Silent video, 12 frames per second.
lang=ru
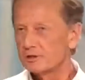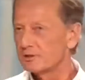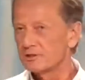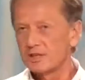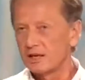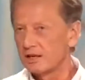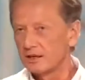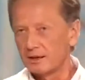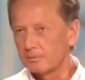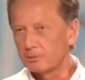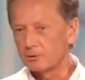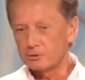этот
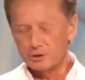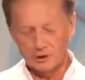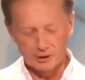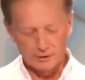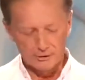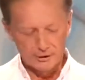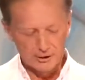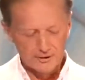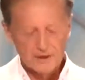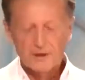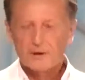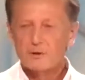триллер просто какой-то.
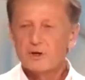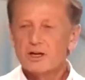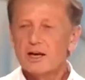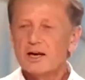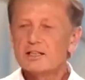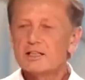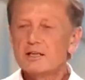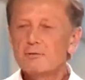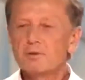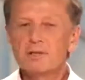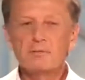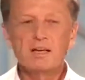Ой, как же
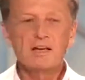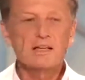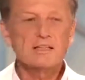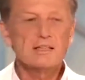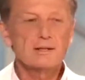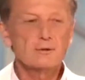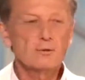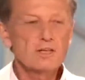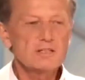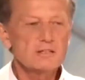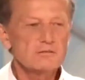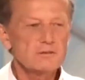любят американских
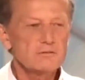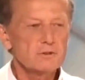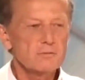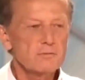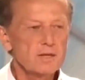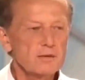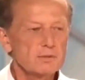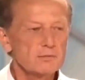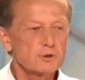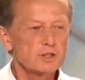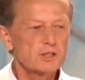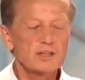туристов во всем мире,
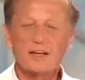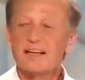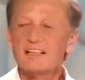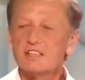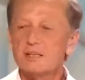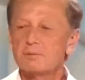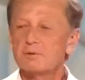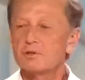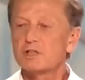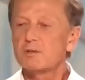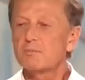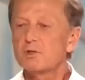потому что торгаши, потому
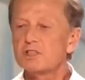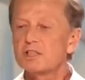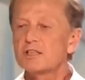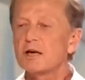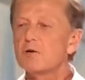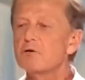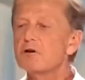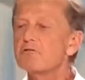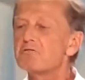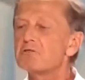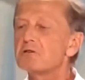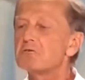что им можно такое
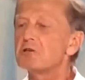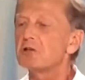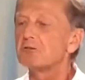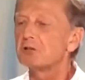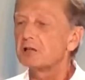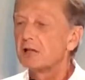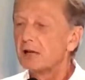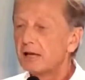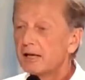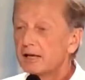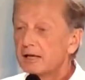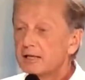втюхивать,
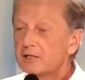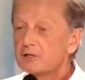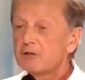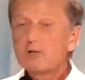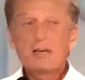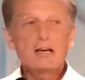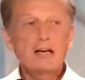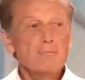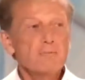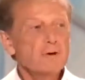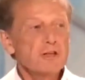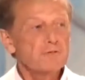что
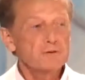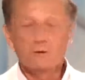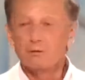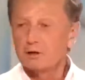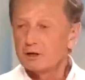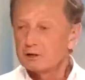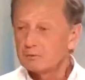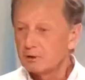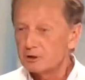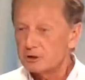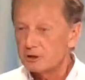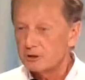никому не втюхнешь
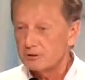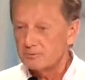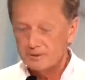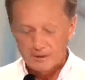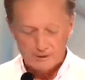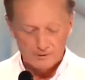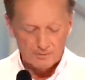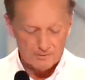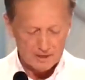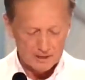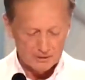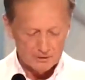больше, кроме, кроме
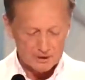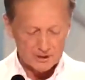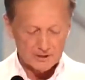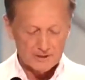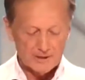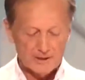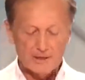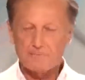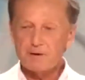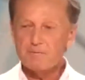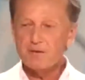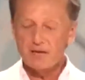америкоса. Когда
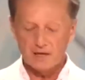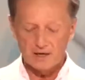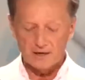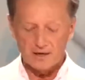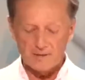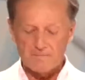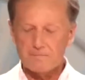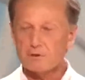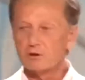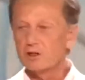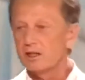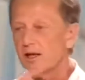при мне араб
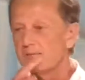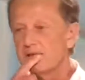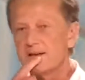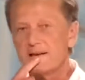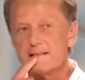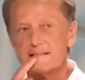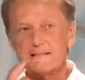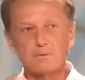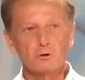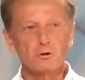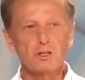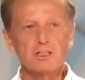продал
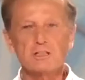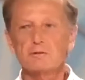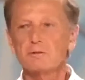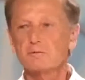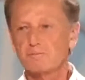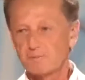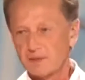американскому туристу